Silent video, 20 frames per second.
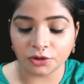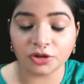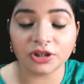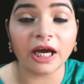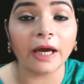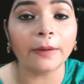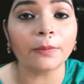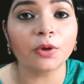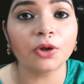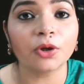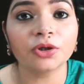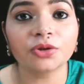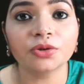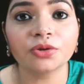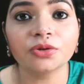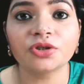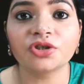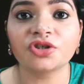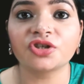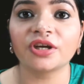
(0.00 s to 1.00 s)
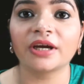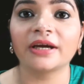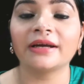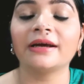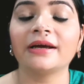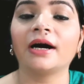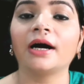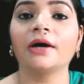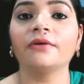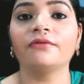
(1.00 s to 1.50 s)
टुडे आई एम गोइंग टू शेयर
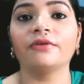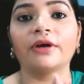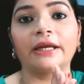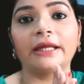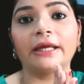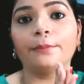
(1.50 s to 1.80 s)
अ वेरी